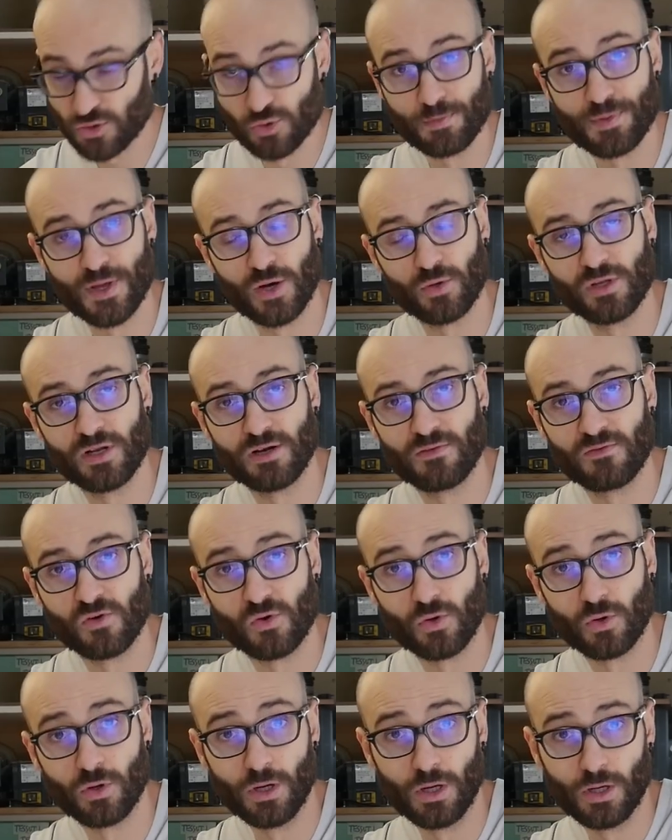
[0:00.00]
sul piano di
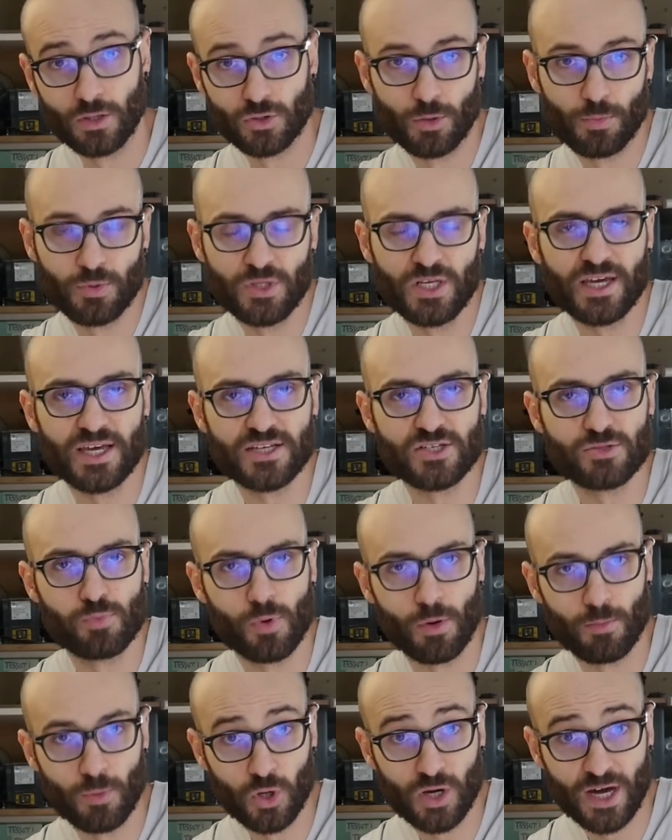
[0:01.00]
lavoro, dopodiché si
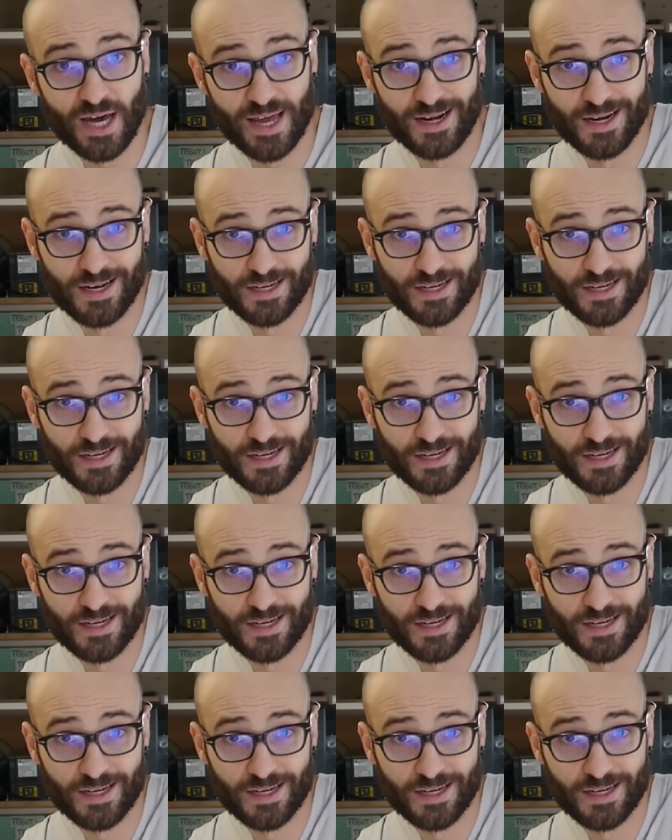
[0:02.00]
può bloccare